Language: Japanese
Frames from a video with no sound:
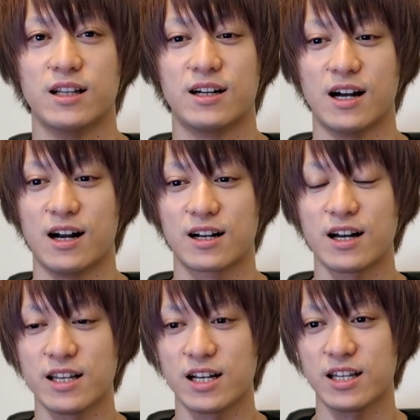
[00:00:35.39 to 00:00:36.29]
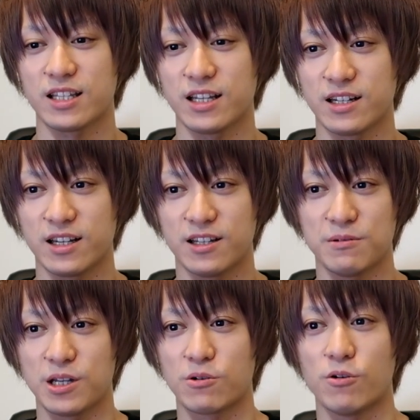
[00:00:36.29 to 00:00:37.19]
なんか海外大会並
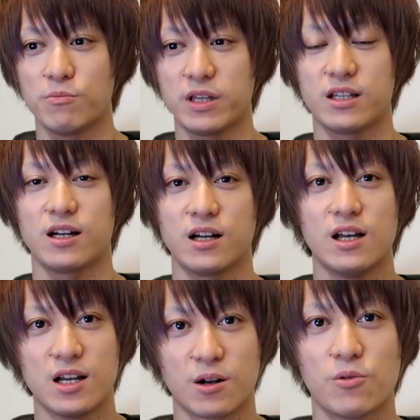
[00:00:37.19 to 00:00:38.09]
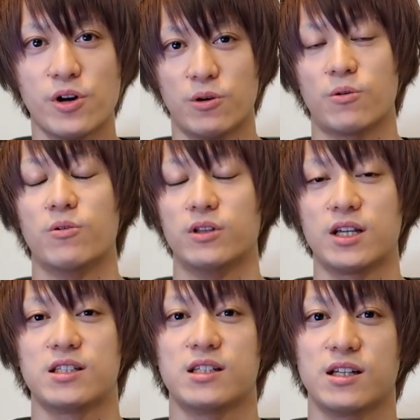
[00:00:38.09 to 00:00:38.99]
みにこうみんな声をこう
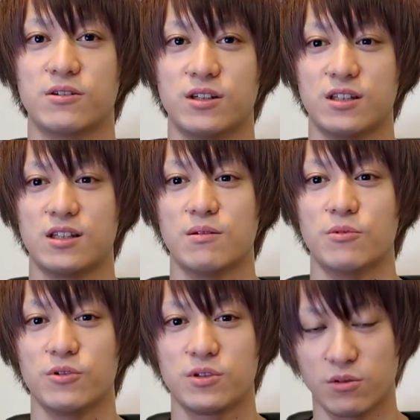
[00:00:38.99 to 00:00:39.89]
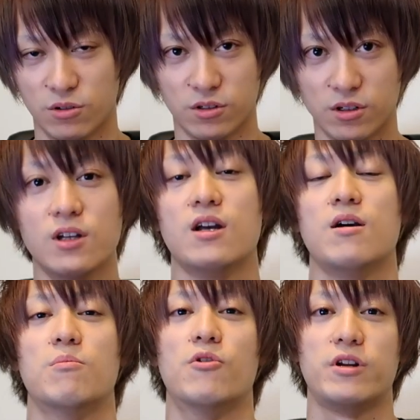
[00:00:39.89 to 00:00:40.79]
出してくれてて、ものすごく
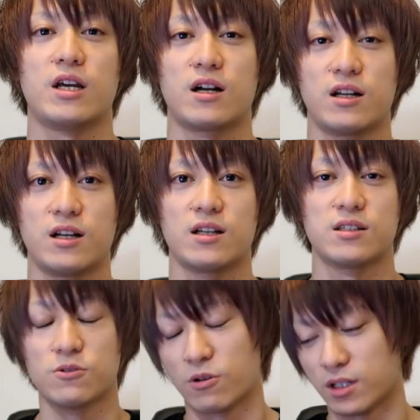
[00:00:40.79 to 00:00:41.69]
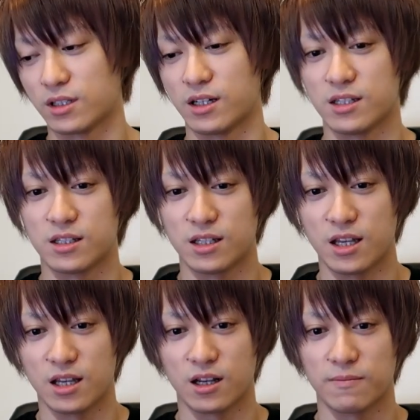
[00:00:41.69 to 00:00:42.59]
盛り上がりがすごかったです。
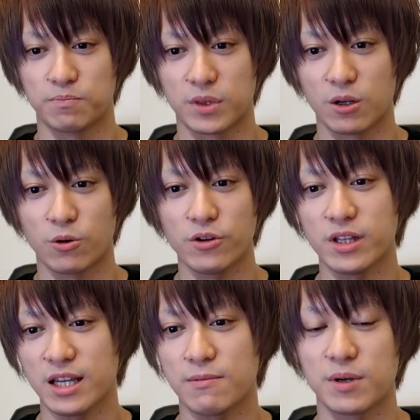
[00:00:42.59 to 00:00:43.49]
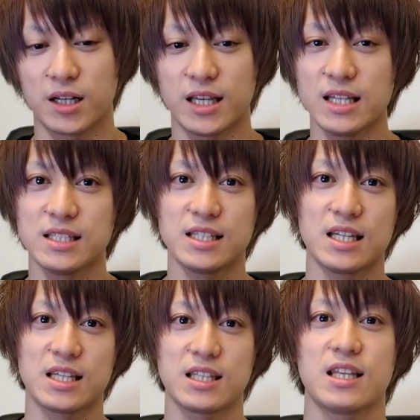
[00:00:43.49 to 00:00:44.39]
で、これはね、やっぱ現地
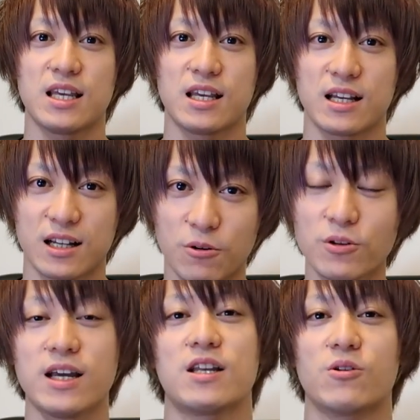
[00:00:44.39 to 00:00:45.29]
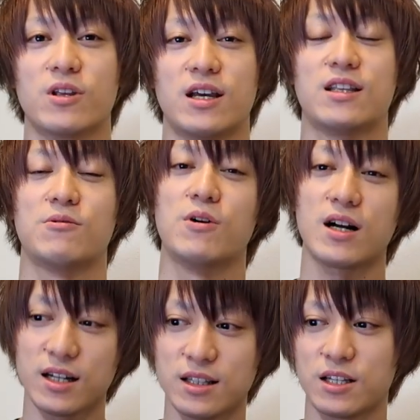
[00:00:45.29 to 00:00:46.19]
に来て来ないとね、多分わ
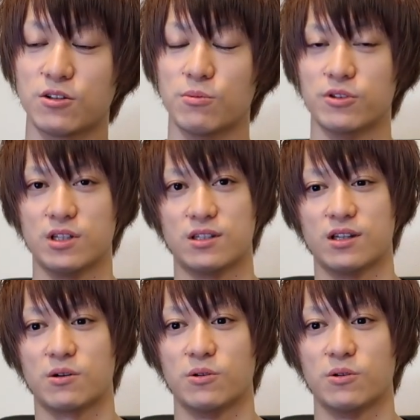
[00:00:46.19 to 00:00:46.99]
かんないと思うんですよね。